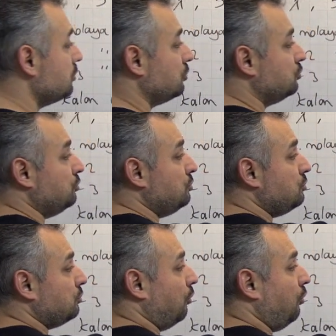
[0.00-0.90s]

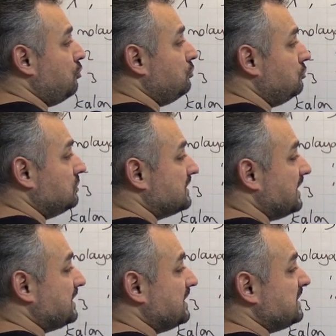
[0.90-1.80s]

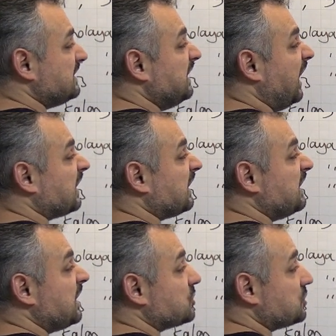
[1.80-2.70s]
118 dakika
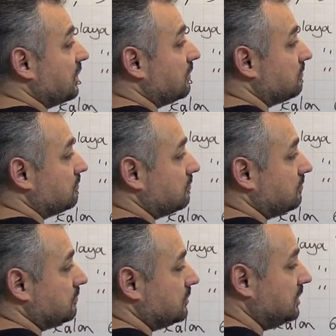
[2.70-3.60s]
geçti.
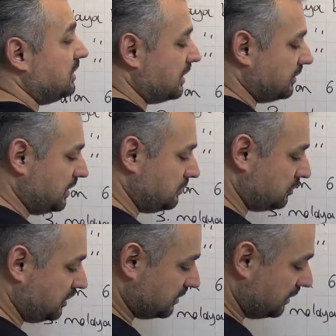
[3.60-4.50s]
Nereye kadar?
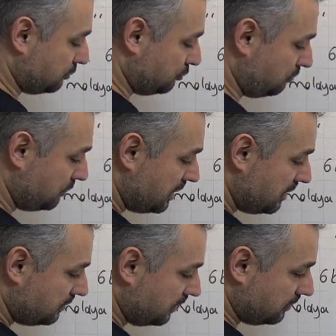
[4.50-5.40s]
Tekrar söylüyorum.
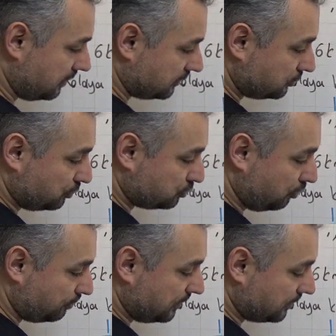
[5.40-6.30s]
8, 6, 4
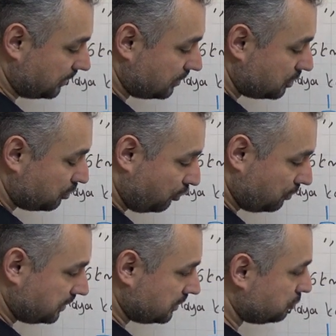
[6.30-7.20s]
toplamı
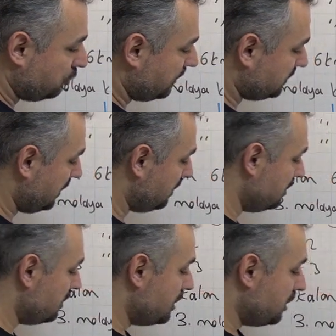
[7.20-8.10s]
18 kilometre.
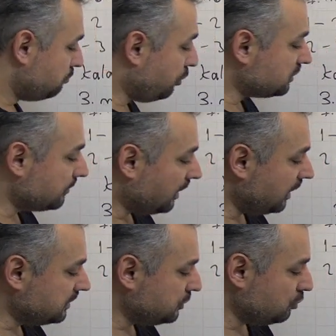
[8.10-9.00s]
Bu adam
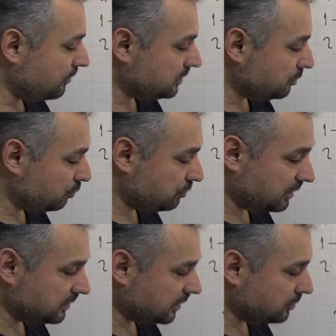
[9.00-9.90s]
6 kilometre
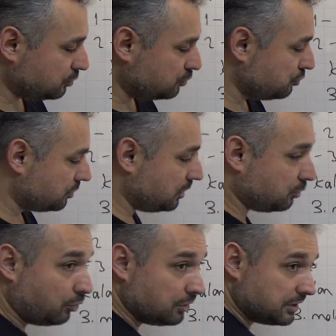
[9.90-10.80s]
36 dakikada
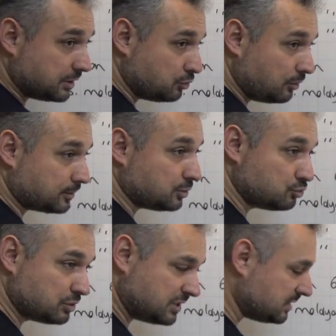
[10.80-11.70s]
koşuyorsa 18 kilometre
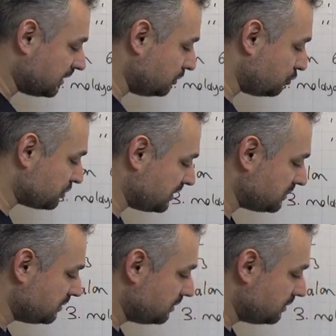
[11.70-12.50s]
108 dakikada koşar.